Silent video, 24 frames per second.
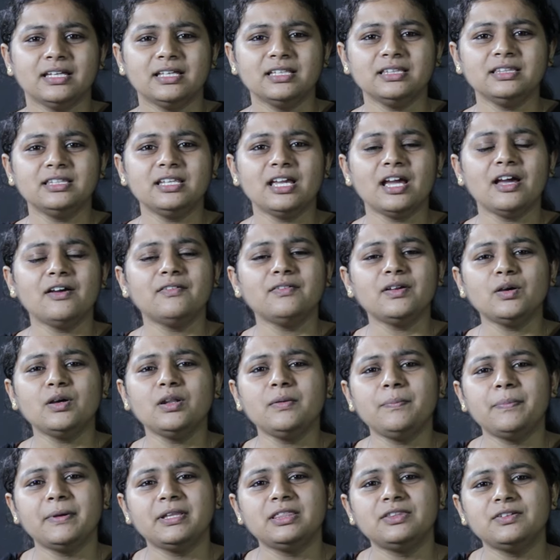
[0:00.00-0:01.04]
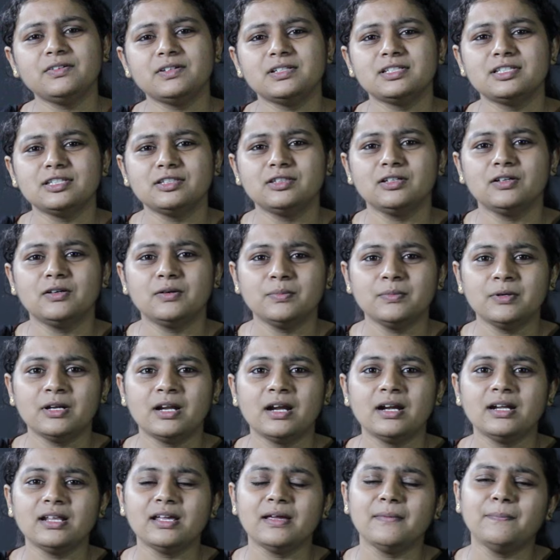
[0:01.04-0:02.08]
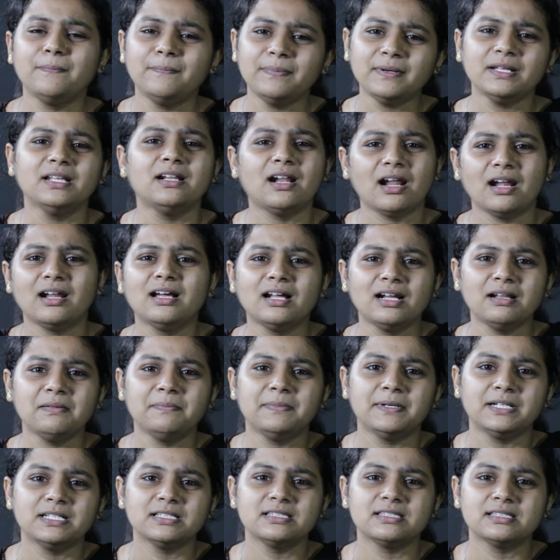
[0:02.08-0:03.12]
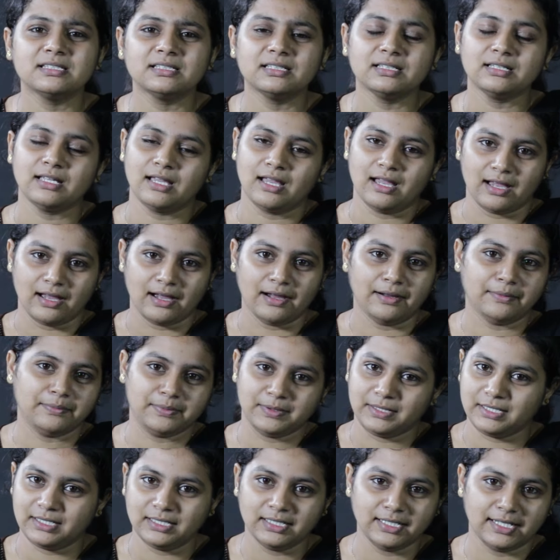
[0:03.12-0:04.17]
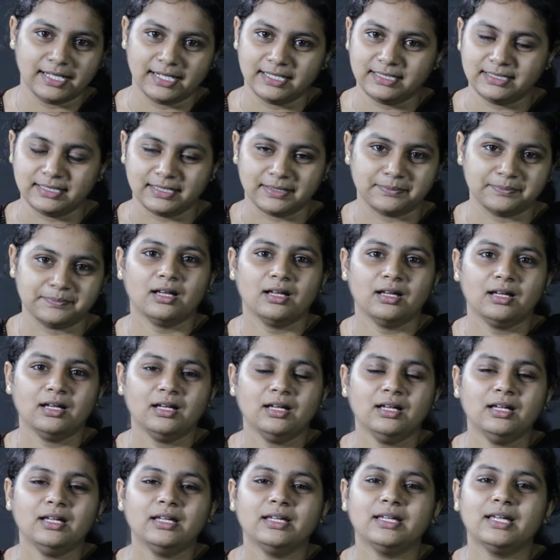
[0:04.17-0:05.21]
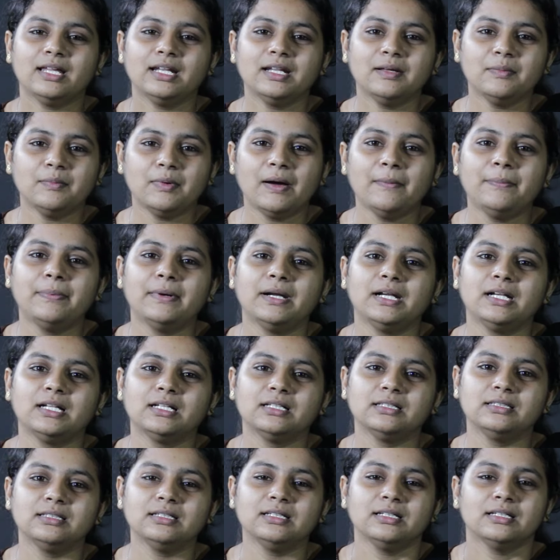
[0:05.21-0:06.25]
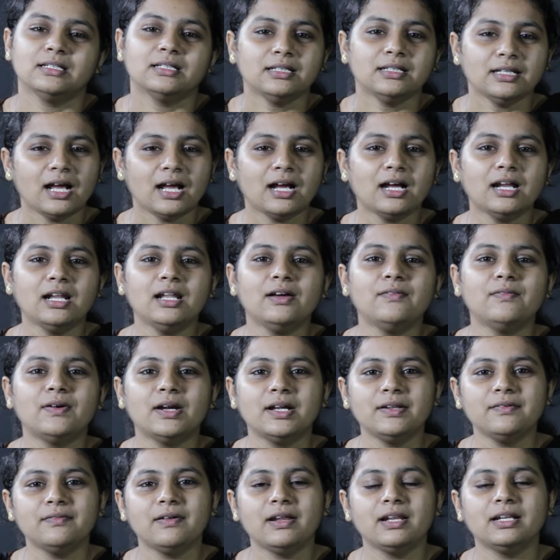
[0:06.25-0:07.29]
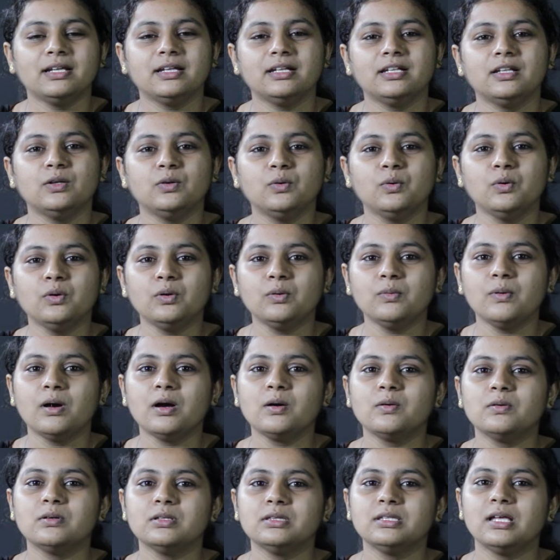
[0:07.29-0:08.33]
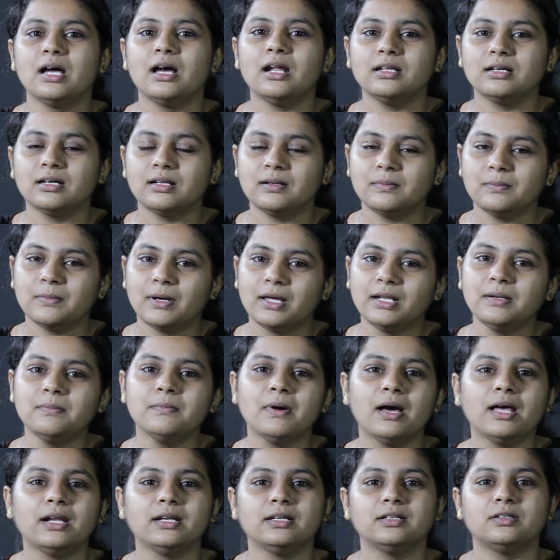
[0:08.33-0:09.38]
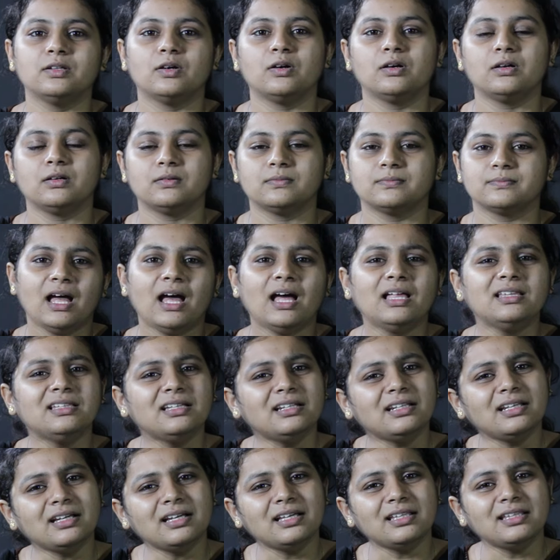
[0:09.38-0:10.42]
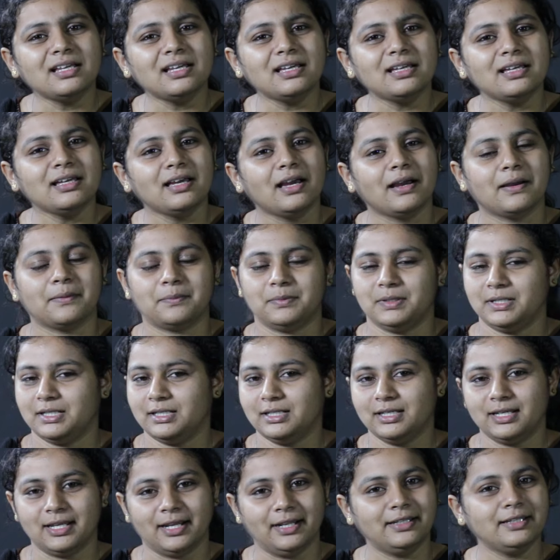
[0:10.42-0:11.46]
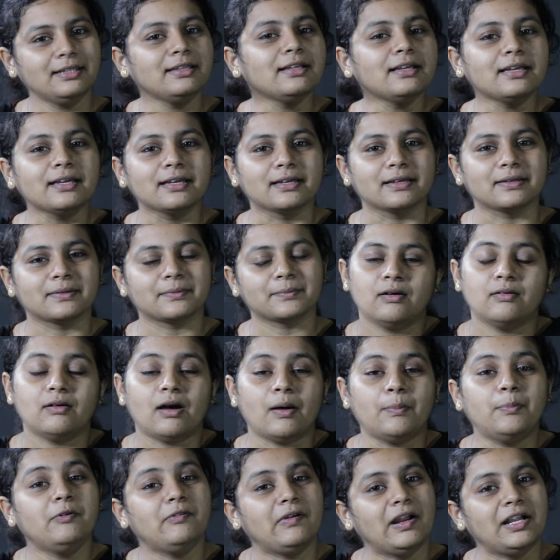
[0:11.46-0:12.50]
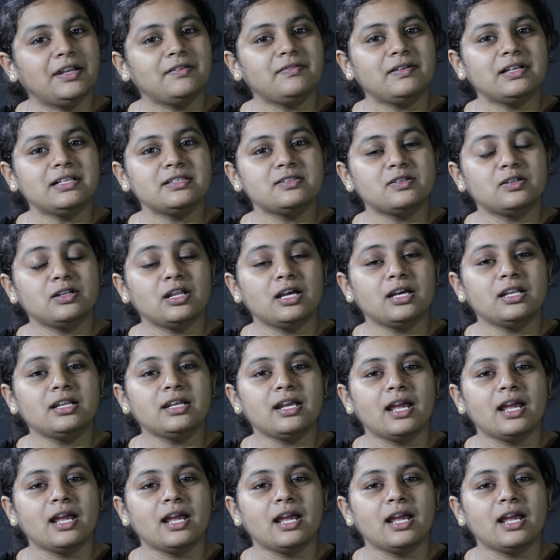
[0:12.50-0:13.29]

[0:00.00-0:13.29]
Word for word: இந்தியாவே ஒரு பத்து வருஷத்துக்கு முன்னாடி எப்படி ரணகலப்பட்டுச்சு அப்படின்னு கேட்டேன் என்னம்மா பண்ணுறது நாங்கள்லாம் வடிவேல் கிட்ட நூறுரூவா கொடுத்த ஆளுங்கள் மாதிரி மாறிட்டோம் அது என்ன கதை அப்படின்னு கேட்டதுக்கு அப்போ வடிவேல் சொன்னார்